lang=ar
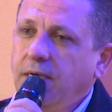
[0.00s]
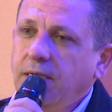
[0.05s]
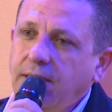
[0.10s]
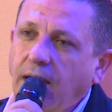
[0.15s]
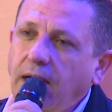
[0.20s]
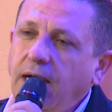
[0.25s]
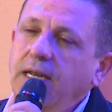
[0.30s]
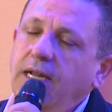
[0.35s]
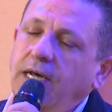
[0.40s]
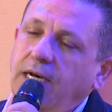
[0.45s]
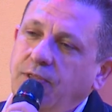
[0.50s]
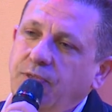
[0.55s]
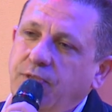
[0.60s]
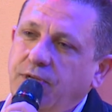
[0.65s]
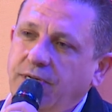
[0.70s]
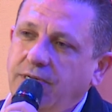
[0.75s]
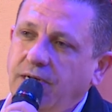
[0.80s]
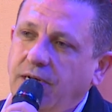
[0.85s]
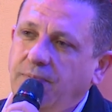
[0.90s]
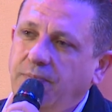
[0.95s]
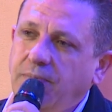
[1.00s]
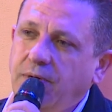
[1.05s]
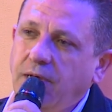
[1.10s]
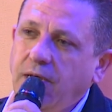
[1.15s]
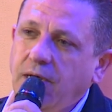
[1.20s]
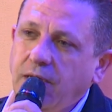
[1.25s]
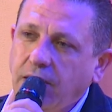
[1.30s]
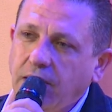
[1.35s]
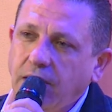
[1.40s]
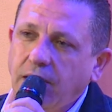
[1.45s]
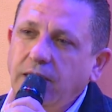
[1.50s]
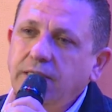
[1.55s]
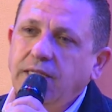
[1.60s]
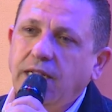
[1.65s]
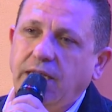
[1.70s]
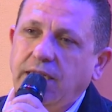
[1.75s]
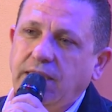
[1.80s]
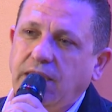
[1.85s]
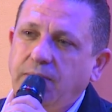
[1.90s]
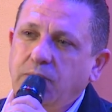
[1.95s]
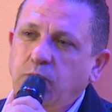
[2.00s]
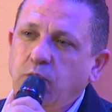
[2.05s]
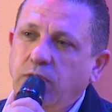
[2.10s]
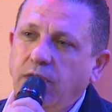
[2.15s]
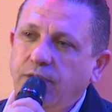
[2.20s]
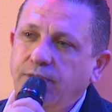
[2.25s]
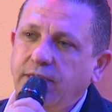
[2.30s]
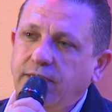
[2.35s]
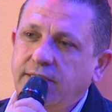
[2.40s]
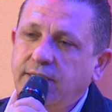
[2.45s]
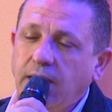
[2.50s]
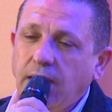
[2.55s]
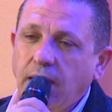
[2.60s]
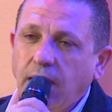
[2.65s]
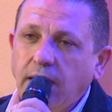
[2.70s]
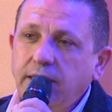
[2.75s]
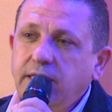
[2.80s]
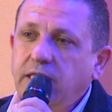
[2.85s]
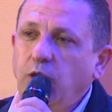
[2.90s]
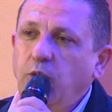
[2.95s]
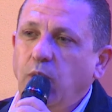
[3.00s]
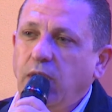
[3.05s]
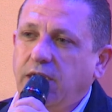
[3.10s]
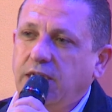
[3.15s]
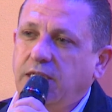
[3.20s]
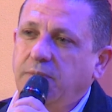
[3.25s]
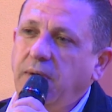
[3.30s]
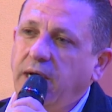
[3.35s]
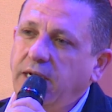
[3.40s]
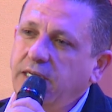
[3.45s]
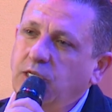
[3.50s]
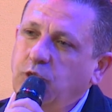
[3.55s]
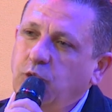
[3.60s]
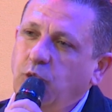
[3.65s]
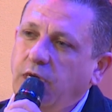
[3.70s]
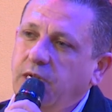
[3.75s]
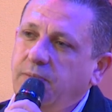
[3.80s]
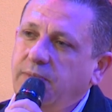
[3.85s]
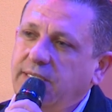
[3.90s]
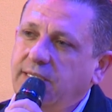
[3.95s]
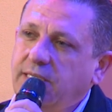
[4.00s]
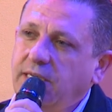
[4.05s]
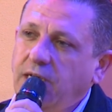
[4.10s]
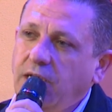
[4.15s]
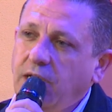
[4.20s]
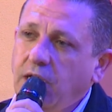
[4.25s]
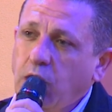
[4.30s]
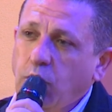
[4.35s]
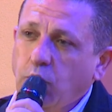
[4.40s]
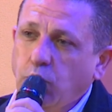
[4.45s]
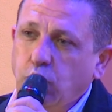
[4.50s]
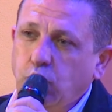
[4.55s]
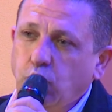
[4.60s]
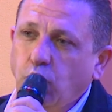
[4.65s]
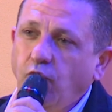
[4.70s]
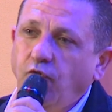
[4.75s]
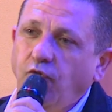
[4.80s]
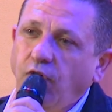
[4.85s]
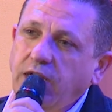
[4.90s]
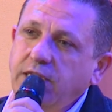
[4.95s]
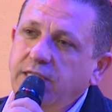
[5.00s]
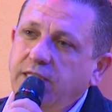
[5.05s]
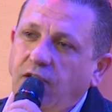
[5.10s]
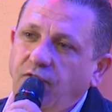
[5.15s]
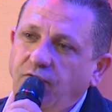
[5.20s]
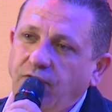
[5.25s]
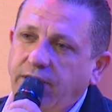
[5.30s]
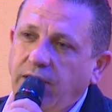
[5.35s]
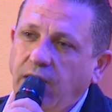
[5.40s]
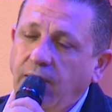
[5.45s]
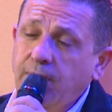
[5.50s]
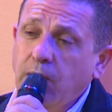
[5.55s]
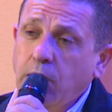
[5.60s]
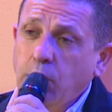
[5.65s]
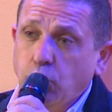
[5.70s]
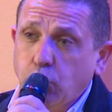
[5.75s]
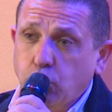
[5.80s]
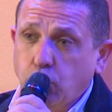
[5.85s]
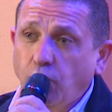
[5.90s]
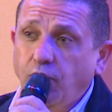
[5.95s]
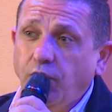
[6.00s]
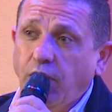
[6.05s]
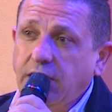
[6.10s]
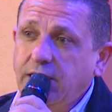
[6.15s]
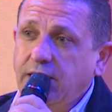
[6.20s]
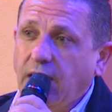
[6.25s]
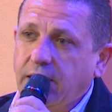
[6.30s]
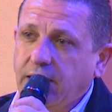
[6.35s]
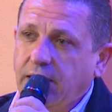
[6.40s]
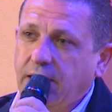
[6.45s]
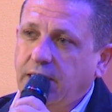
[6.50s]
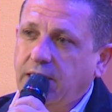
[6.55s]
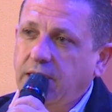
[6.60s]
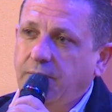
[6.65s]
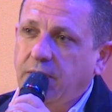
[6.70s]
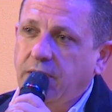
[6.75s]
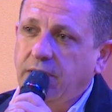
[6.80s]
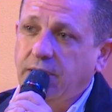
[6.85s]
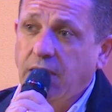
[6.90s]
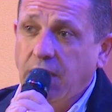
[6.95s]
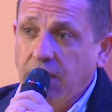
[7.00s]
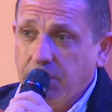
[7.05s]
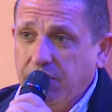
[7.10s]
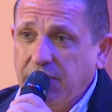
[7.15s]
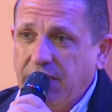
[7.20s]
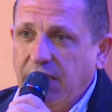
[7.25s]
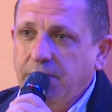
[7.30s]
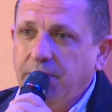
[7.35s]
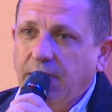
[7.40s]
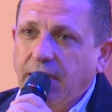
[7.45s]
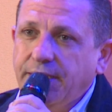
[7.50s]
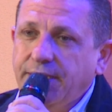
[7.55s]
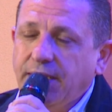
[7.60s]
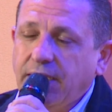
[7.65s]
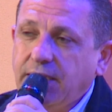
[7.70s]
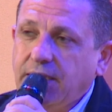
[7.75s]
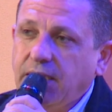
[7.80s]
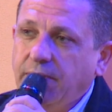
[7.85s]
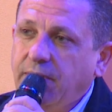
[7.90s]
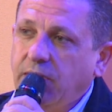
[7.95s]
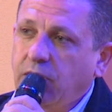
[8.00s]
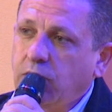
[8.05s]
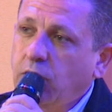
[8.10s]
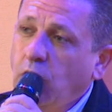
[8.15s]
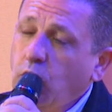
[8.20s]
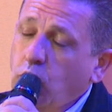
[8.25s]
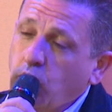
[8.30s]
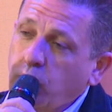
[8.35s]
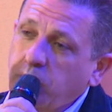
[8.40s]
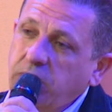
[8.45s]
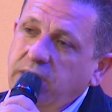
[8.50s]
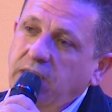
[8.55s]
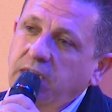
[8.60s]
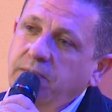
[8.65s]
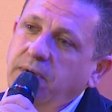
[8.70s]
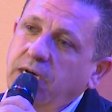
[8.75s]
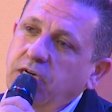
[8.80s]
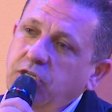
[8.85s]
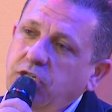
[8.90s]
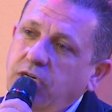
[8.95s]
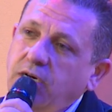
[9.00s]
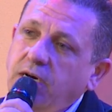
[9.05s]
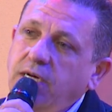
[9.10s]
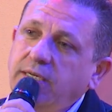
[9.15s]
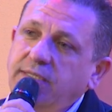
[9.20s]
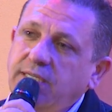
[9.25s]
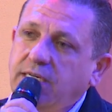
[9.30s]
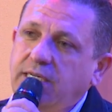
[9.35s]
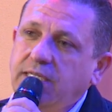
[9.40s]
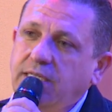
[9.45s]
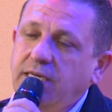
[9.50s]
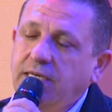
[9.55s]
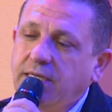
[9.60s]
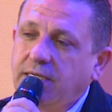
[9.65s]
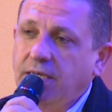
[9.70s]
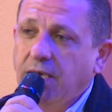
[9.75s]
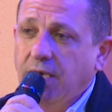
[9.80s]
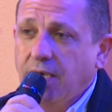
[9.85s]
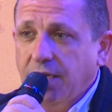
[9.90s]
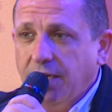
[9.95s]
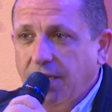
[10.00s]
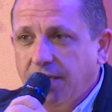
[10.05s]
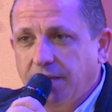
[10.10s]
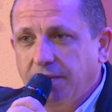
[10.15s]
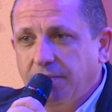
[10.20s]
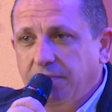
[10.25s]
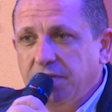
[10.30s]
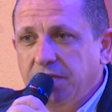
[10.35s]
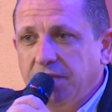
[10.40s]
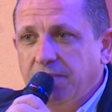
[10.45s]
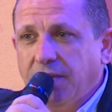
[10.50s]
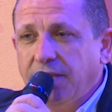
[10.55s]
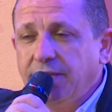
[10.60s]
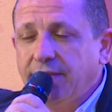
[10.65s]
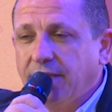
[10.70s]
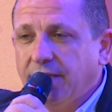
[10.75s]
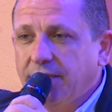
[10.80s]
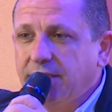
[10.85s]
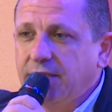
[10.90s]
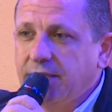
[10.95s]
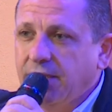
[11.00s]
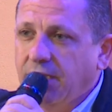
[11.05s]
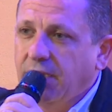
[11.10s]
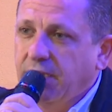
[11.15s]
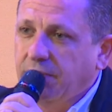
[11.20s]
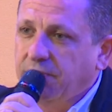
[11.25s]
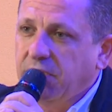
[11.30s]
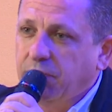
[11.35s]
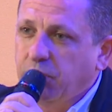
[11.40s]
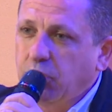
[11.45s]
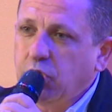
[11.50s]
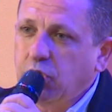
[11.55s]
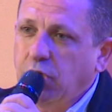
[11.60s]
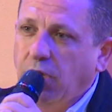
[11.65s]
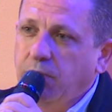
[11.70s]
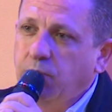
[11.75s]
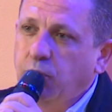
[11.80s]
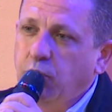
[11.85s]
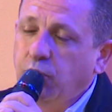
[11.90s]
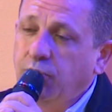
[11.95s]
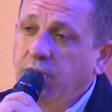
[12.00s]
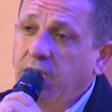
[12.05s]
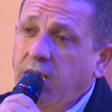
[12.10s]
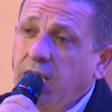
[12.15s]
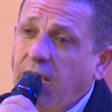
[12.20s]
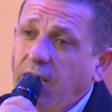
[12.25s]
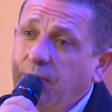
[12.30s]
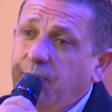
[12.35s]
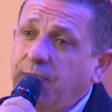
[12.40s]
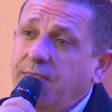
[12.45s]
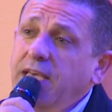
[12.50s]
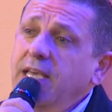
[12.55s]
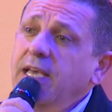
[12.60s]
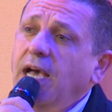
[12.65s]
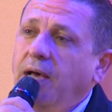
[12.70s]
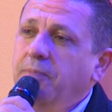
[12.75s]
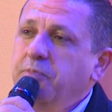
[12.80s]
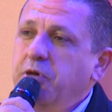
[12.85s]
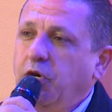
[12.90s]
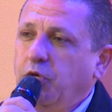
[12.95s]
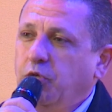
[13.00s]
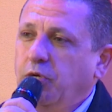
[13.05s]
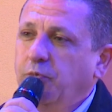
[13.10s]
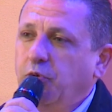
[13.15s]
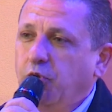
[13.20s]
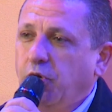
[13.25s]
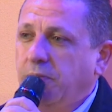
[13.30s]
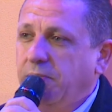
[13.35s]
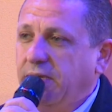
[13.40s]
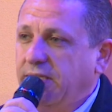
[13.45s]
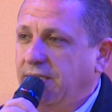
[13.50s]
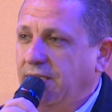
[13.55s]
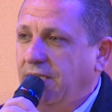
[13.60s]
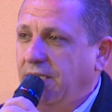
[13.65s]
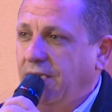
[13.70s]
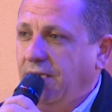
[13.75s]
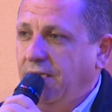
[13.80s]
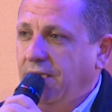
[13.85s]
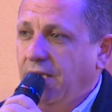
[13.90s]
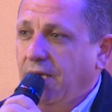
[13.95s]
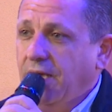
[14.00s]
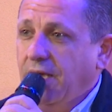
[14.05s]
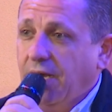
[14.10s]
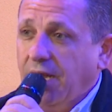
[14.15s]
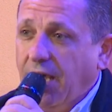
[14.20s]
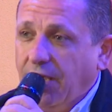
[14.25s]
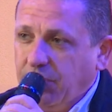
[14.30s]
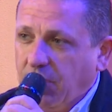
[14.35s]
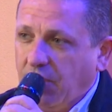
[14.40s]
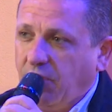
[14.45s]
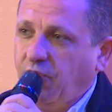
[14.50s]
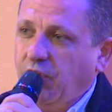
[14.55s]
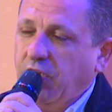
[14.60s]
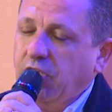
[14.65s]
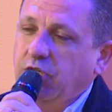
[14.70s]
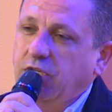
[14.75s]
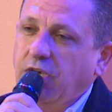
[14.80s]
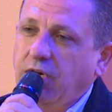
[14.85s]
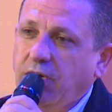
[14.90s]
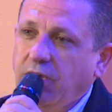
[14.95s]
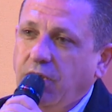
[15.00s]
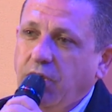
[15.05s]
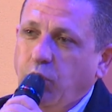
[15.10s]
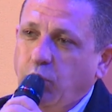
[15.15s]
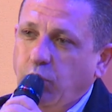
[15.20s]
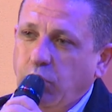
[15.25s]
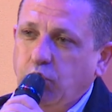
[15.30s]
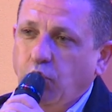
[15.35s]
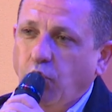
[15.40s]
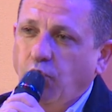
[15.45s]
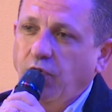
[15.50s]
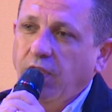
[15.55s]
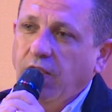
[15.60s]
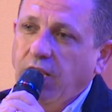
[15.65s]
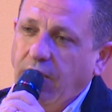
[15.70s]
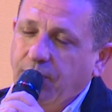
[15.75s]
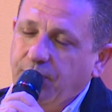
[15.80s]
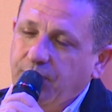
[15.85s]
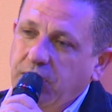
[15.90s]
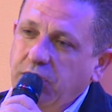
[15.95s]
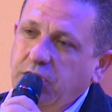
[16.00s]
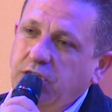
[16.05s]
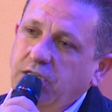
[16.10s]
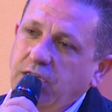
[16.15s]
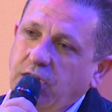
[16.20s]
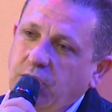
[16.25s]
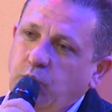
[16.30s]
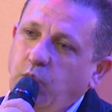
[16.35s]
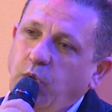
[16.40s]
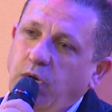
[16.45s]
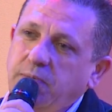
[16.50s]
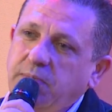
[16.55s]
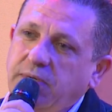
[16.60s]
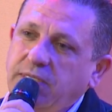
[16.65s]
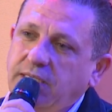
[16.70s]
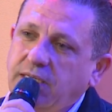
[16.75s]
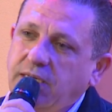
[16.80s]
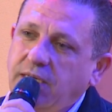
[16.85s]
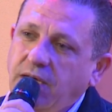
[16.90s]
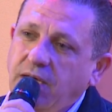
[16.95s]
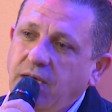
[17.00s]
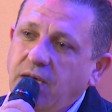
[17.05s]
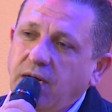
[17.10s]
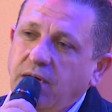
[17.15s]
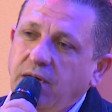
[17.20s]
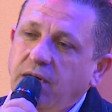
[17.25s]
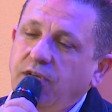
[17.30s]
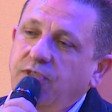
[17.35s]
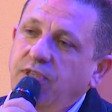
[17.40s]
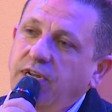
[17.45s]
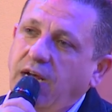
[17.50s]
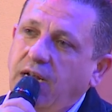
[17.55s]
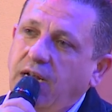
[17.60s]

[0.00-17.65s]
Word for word: تعال عند الرب القاط الكتاب المقدس قضي وقت مع يسوع المسيح وشوف هيدا الفرح وشوف هيدا الاختبار مثل ما أنا اختبرت ومثل ما أشخاص كتير آه، بمنطقتنا ببرج حمود قديه عم يختبروا المسيح رح تتفاجأ وتشوف قديش يسوع المسيح قادر